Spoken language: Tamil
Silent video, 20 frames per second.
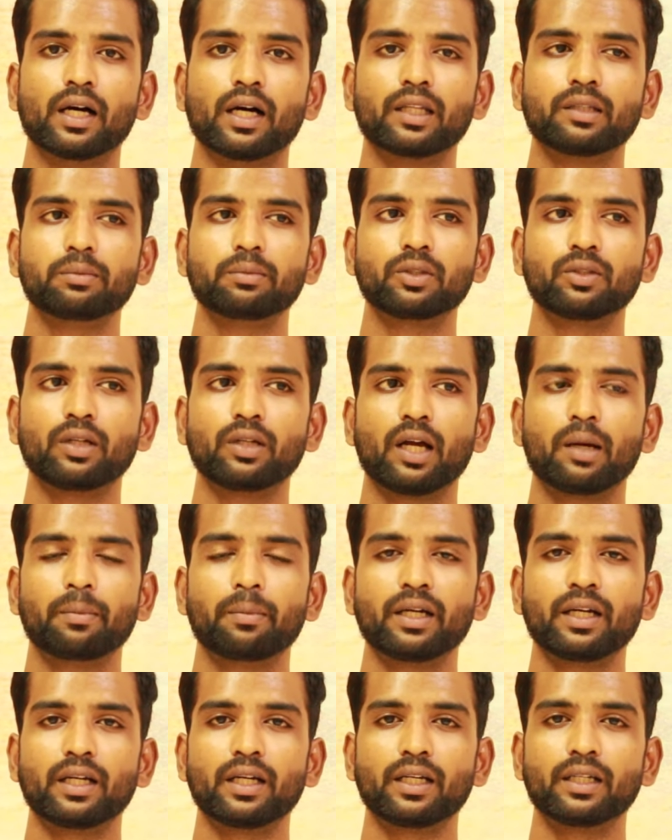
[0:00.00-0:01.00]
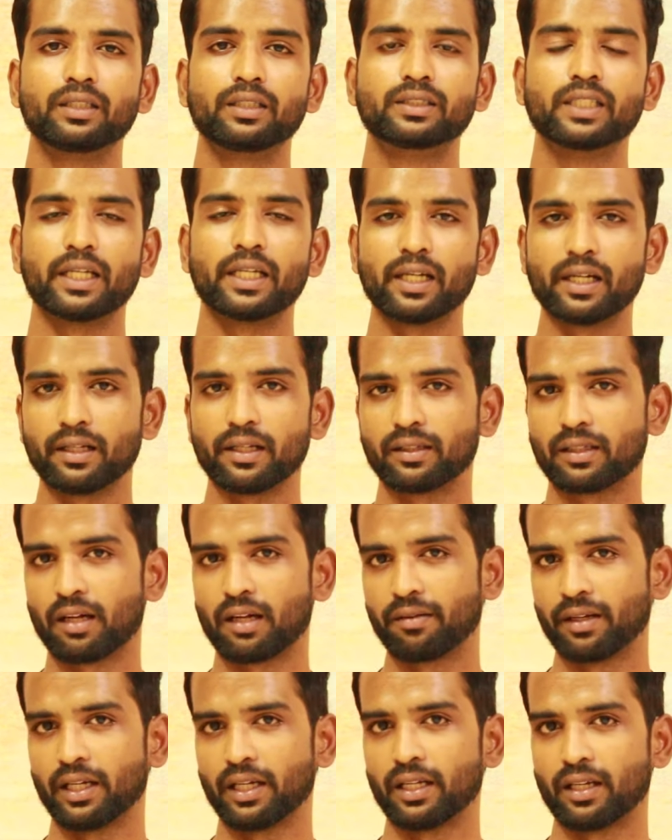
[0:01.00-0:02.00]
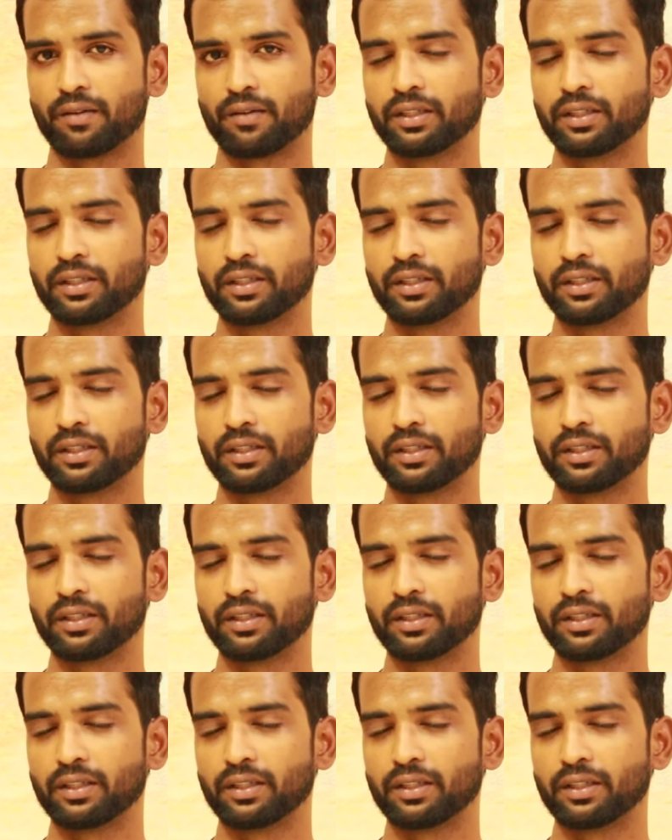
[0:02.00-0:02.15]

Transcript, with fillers: அது மட்டும் இல்லாமல் ஜெயலலிதாவே